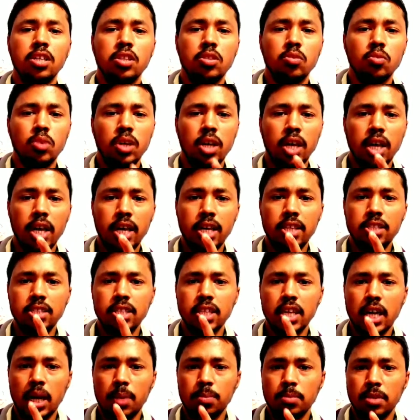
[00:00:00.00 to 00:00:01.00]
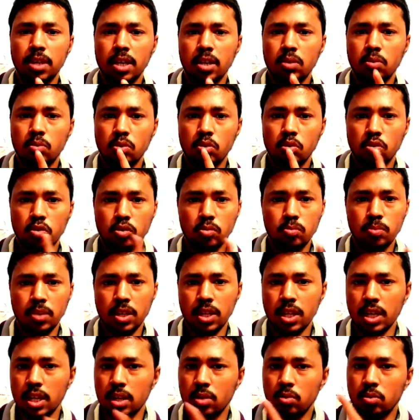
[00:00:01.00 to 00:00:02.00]
তো এই যে আপনারা কোনো রকম
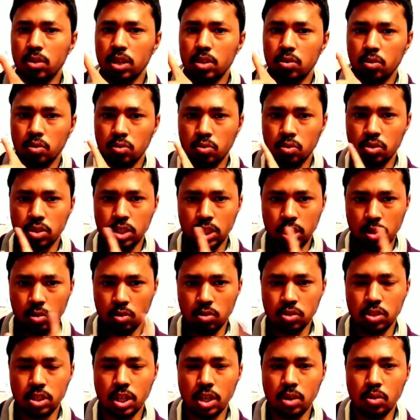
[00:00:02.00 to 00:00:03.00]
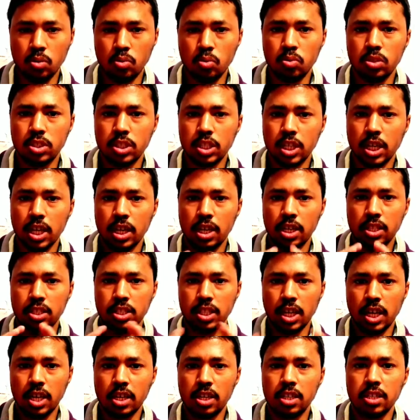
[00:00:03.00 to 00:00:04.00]
ইয়ে না করে ডক্টরের সাথে কনসাল্ট করুন সেখানে
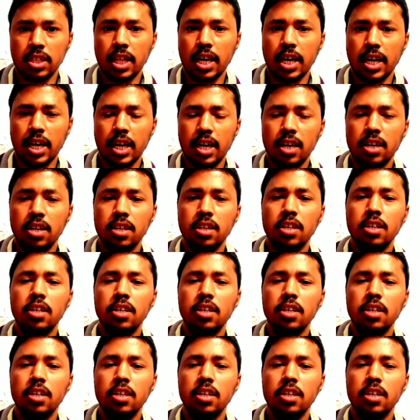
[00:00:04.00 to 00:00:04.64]
যান দেখান